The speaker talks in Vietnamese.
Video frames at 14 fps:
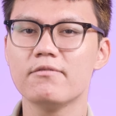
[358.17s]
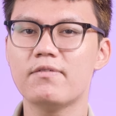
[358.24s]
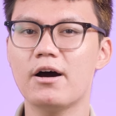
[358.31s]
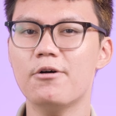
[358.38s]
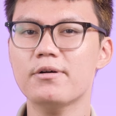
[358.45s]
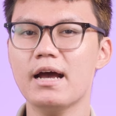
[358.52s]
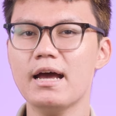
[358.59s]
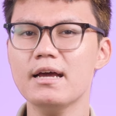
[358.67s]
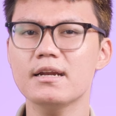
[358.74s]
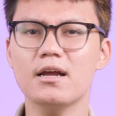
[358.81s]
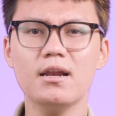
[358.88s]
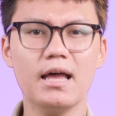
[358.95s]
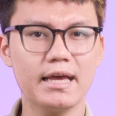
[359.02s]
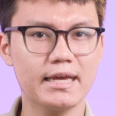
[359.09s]
Và ok,
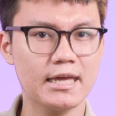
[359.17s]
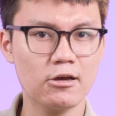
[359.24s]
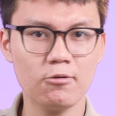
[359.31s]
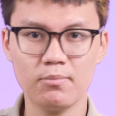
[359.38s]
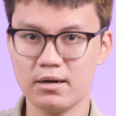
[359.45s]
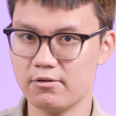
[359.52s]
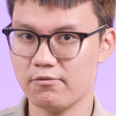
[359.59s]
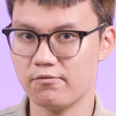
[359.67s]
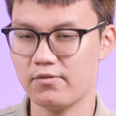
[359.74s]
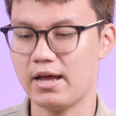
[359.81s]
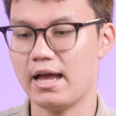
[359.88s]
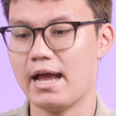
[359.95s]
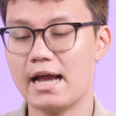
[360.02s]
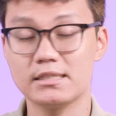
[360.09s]
đó là ý kiến của mình
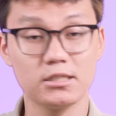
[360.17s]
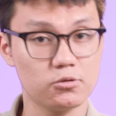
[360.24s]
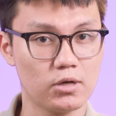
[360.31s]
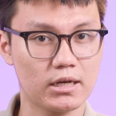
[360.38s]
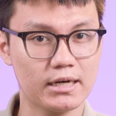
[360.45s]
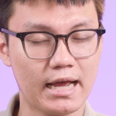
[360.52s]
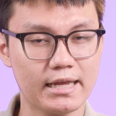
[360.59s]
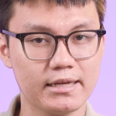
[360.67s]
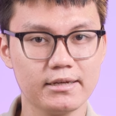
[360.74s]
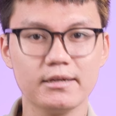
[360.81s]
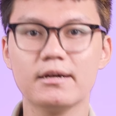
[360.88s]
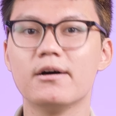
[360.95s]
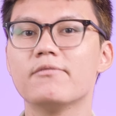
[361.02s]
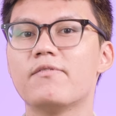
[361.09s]
về hai trình duyệt này.
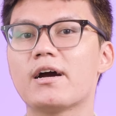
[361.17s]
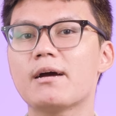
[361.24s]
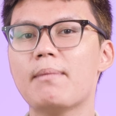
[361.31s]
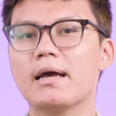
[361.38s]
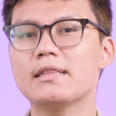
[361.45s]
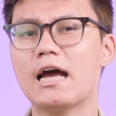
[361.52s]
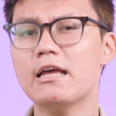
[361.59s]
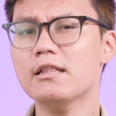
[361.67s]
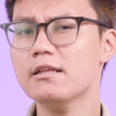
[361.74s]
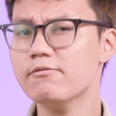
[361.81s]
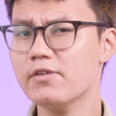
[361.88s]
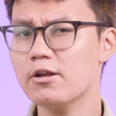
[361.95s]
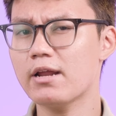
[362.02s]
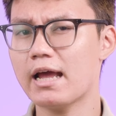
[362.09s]
Và các bạn thấy
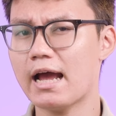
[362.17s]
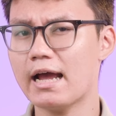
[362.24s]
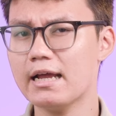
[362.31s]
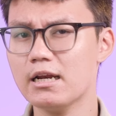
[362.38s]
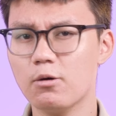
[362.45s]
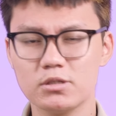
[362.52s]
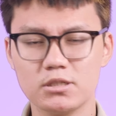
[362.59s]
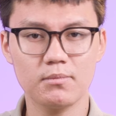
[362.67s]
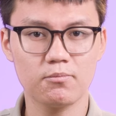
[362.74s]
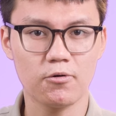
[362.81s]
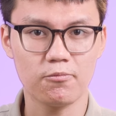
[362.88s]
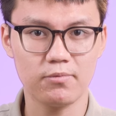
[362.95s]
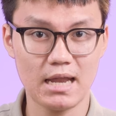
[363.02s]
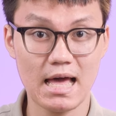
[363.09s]
video này hay, đừng mình
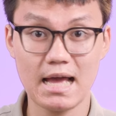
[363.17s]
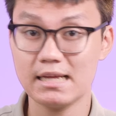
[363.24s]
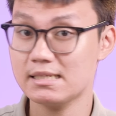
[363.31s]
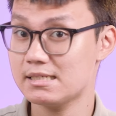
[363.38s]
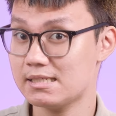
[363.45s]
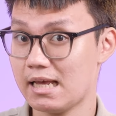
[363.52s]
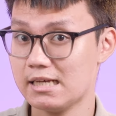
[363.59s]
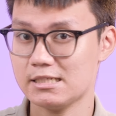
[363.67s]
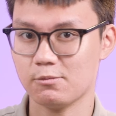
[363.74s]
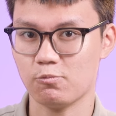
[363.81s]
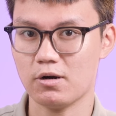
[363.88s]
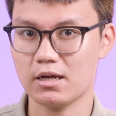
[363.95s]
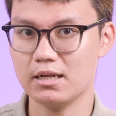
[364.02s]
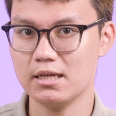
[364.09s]
một like, share,
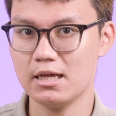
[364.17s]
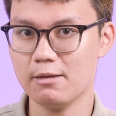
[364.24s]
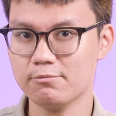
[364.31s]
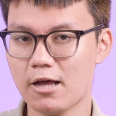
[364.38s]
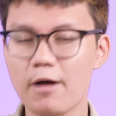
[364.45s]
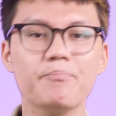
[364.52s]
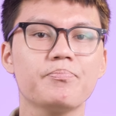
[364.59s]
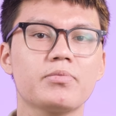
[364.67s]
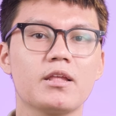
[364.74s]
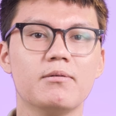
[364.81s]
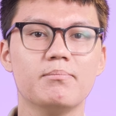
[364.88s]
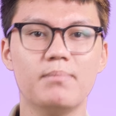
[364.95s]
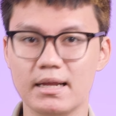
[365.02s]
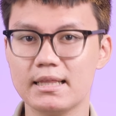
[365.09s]
subscribe kênh Thế Giới Laptop.
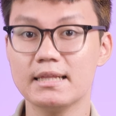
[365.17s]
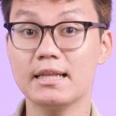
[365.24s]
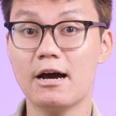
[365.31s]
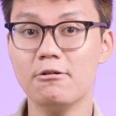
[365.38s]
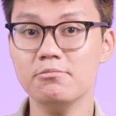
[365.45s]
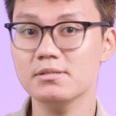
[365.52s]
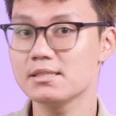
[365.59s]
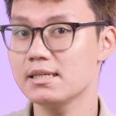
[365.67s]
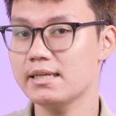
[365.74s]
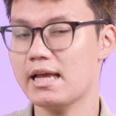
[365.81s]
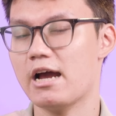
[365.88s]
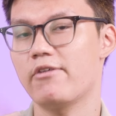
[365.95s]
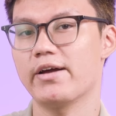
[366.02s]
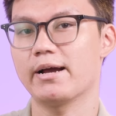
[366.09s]
Mình là Thành Thông, xin
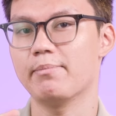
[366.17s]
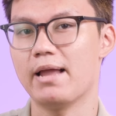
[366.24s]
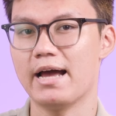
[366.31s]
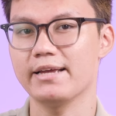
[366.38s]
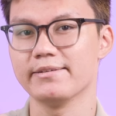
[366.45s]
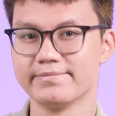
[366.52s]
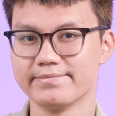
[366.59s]
chào và hẹn gặp lại.